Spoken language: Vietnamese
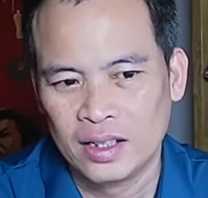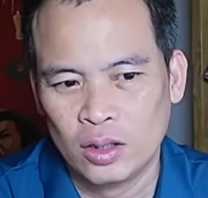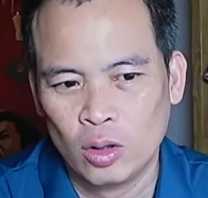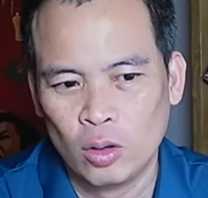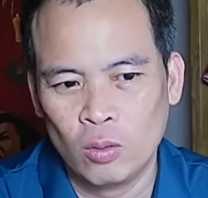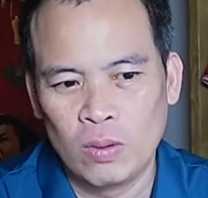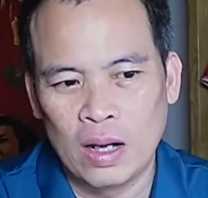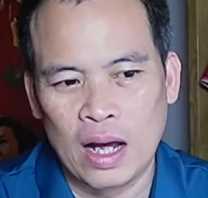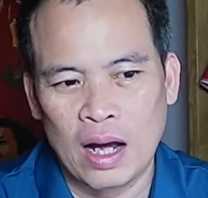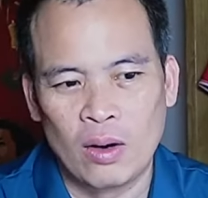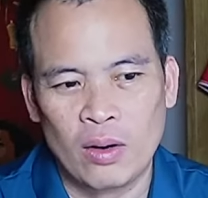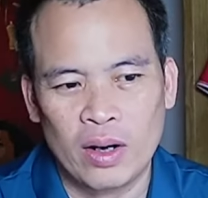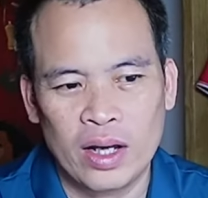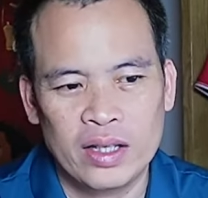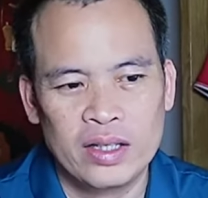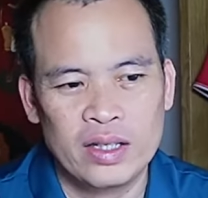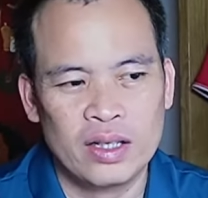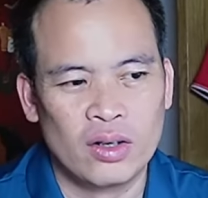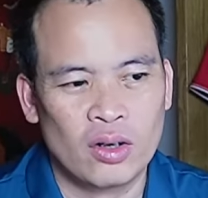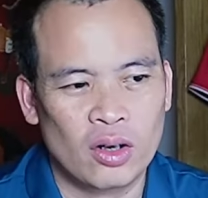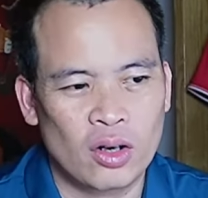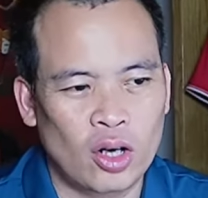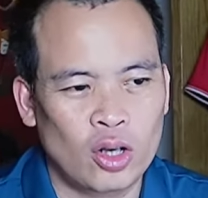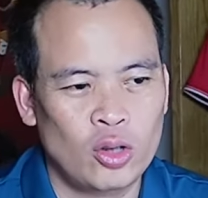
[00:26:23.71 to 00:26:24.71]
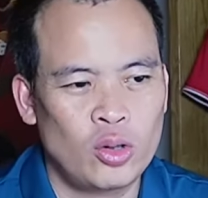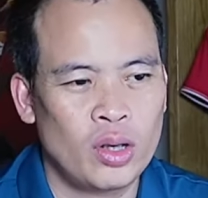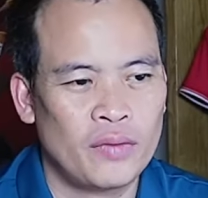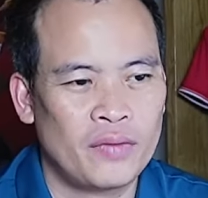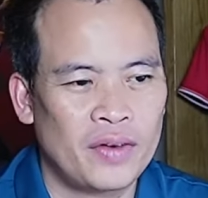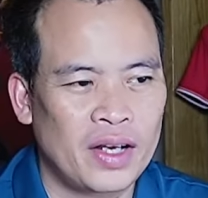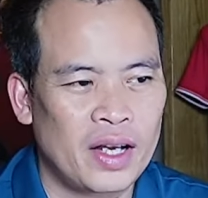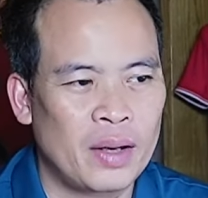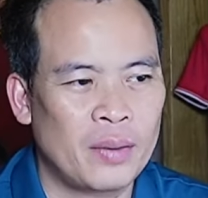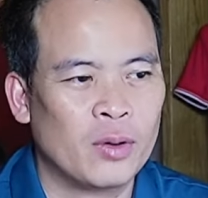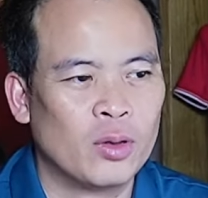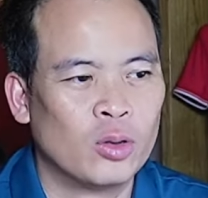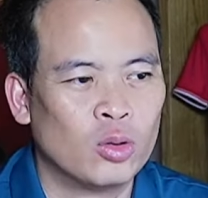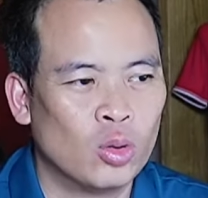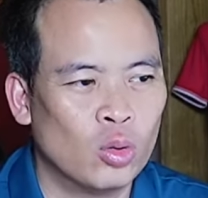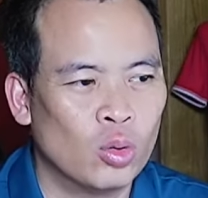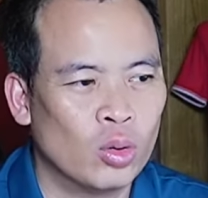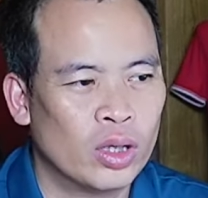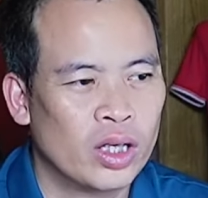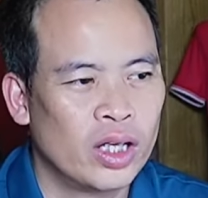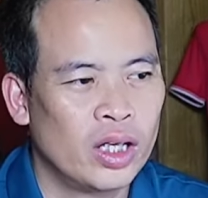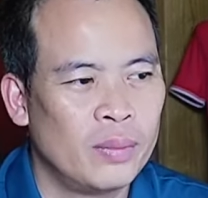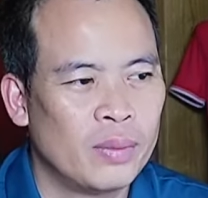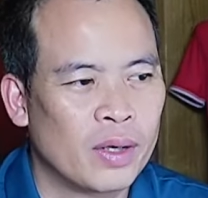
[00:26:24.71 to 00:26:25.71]
Lúc nào đấy chỉ có nói chuyện với anh em cầu
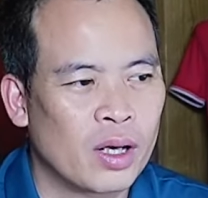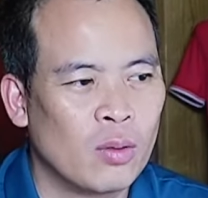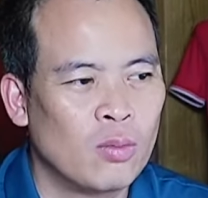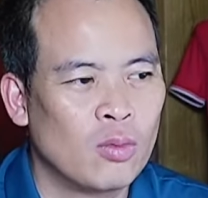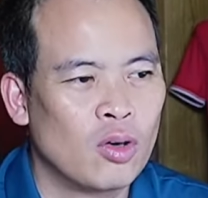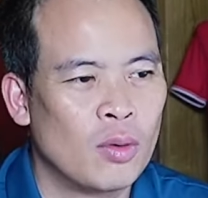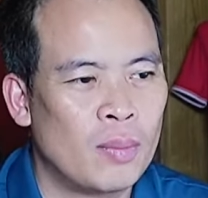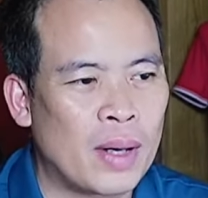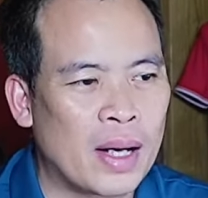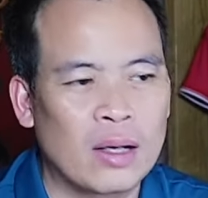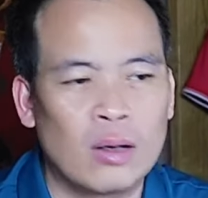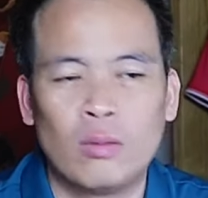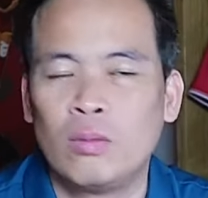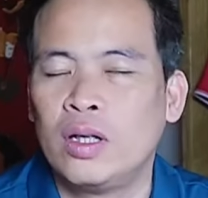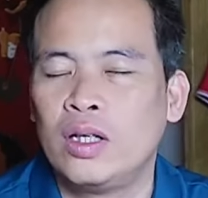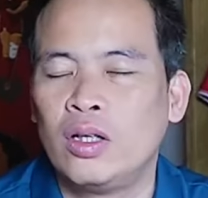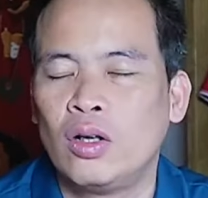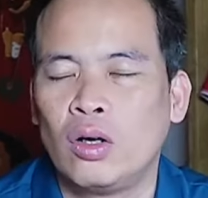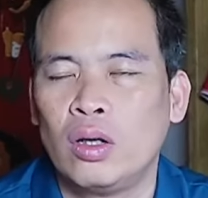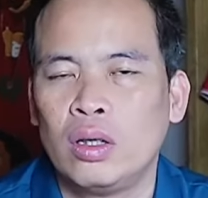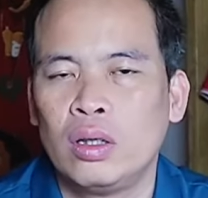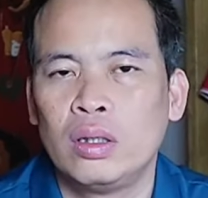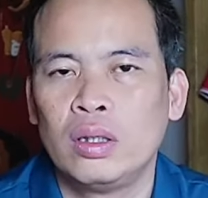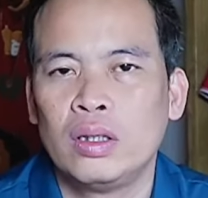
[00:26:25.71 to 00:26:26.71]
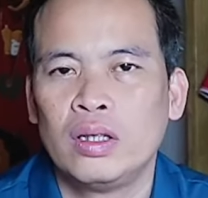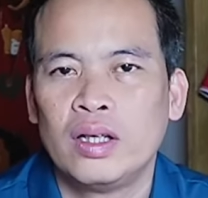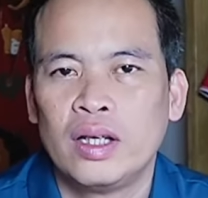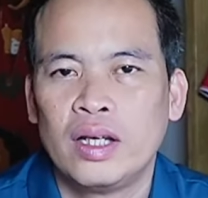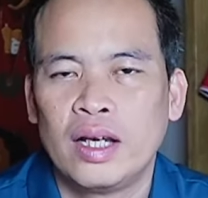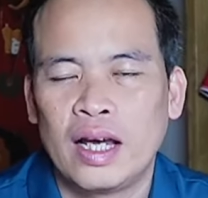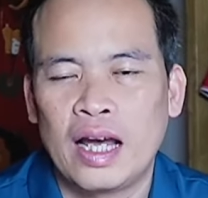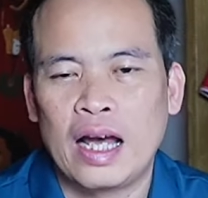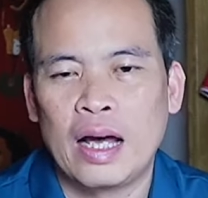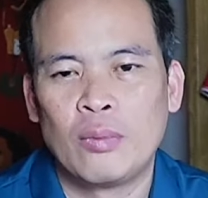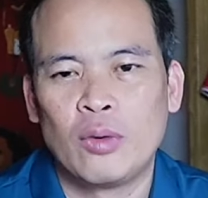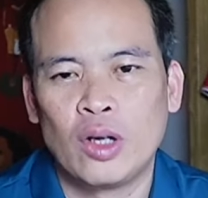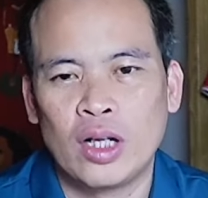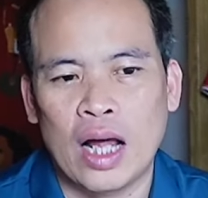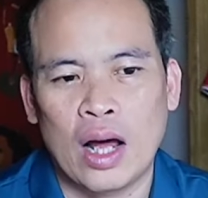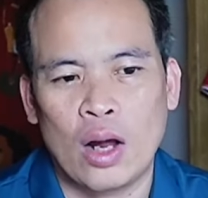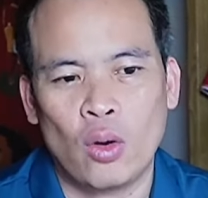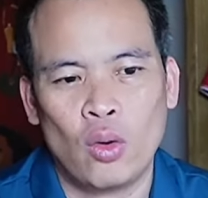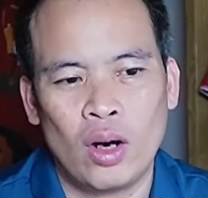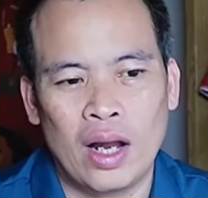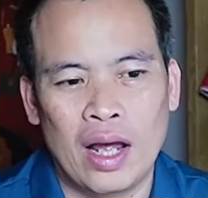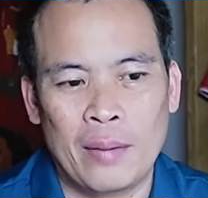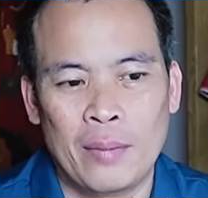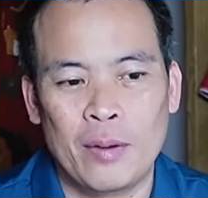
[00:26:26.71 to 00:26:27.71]
thủ khi mà không có mặt ông ấy thôi. Em nói thẳng
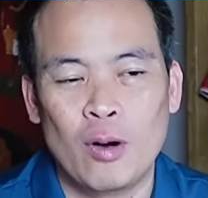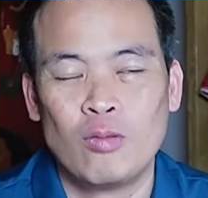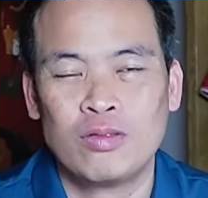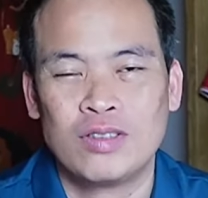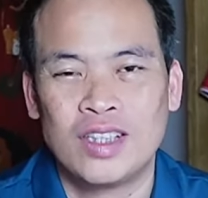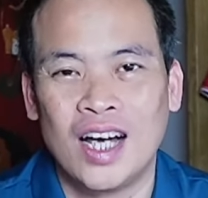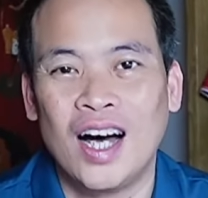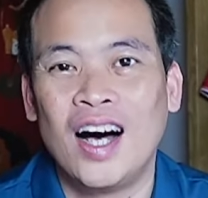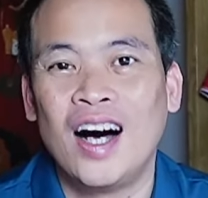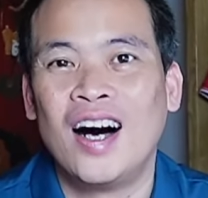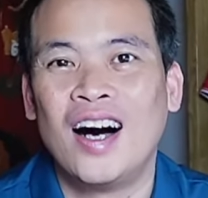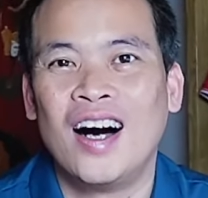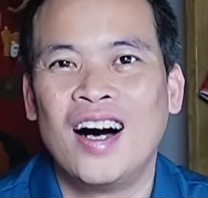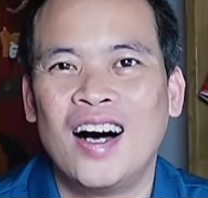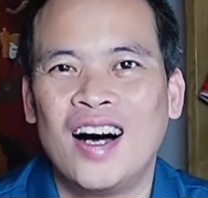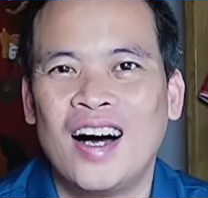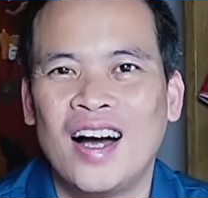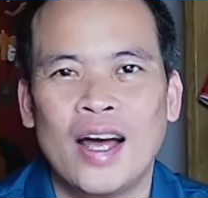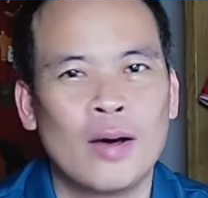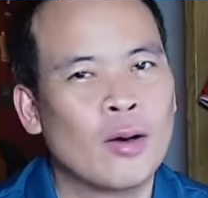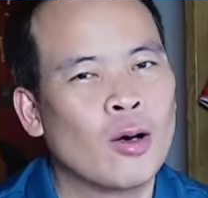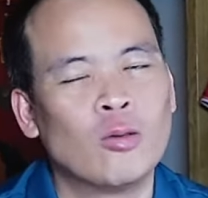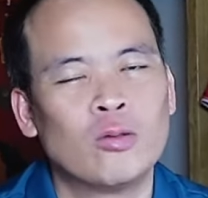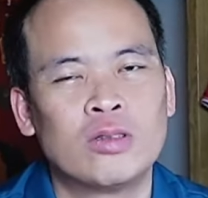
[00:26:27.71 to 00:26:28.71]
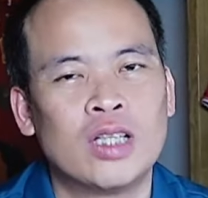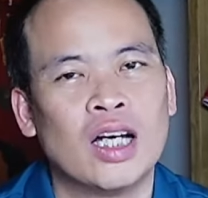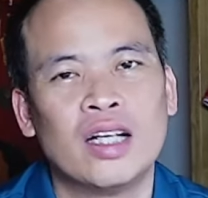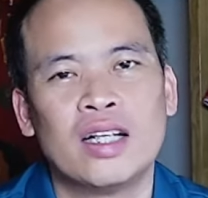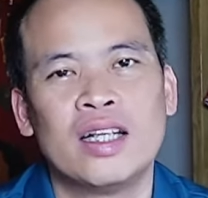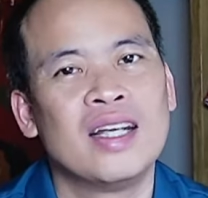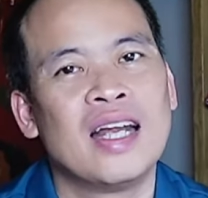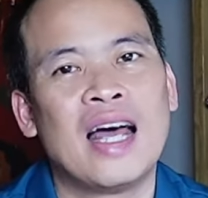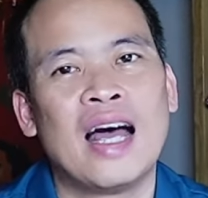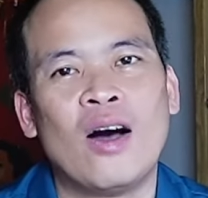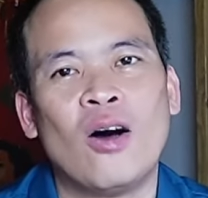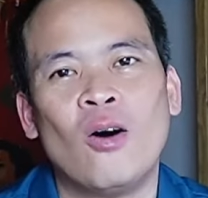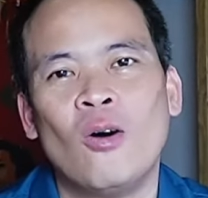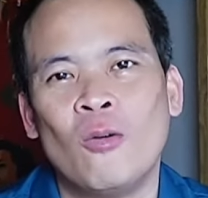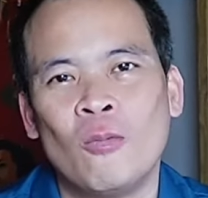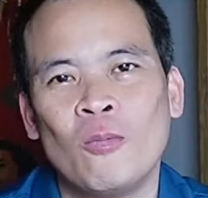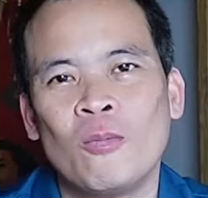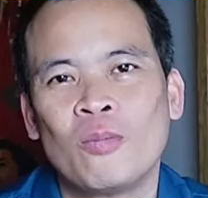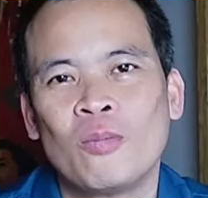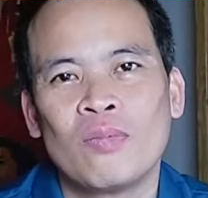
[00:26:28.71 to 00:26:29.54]
luôn là em không sợ. Em không sợ tí nào.